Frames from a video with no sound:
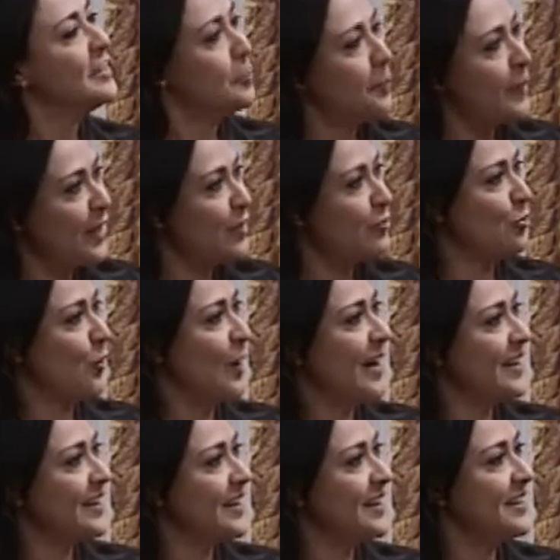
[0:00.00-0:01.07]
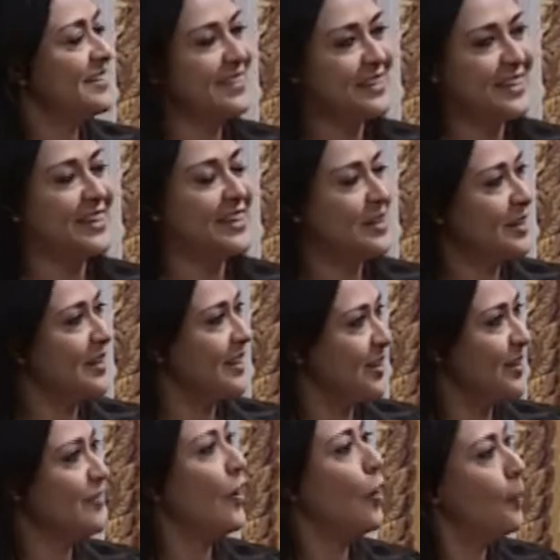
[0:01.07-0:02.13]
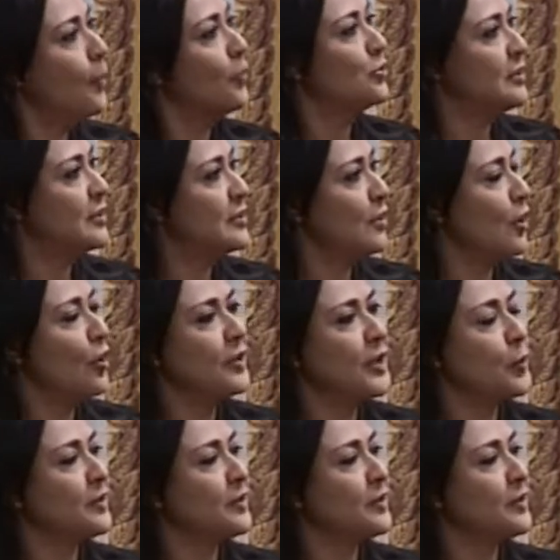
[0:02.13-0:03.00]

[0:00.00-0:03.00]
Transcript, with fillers: il peso anche di chi eh, fa opposizione